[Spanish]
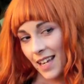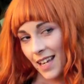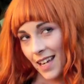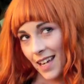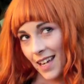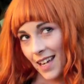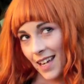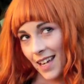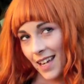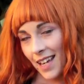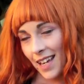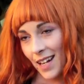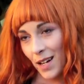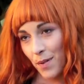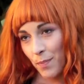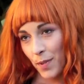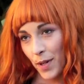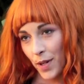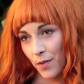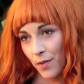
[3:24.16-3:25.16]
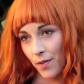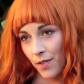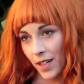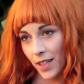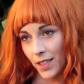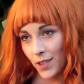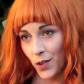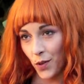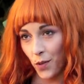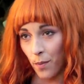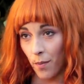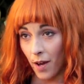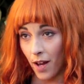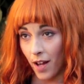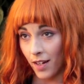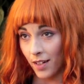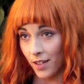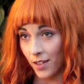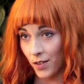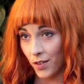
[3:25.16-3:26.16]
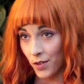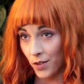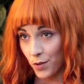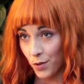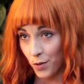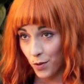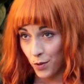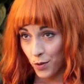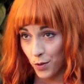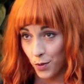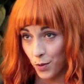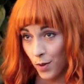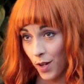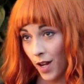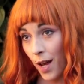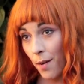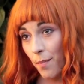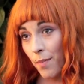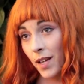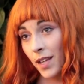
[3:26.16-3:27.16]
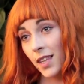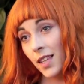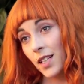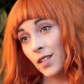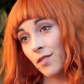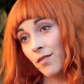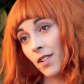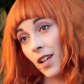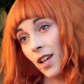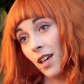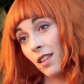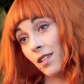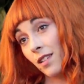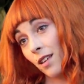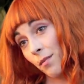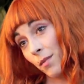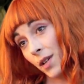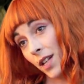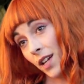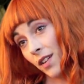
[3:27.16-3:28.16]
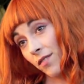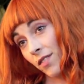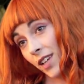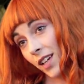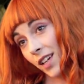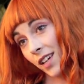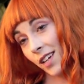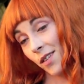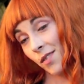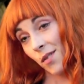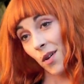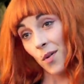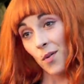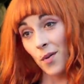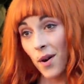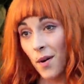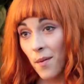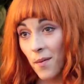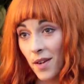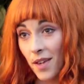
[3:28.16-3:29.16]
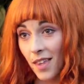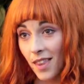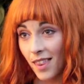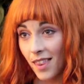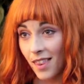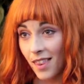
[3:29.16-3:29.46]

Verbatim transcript: que el perfecto Marcos con su capa y disfraz también ha fingido alguna vez.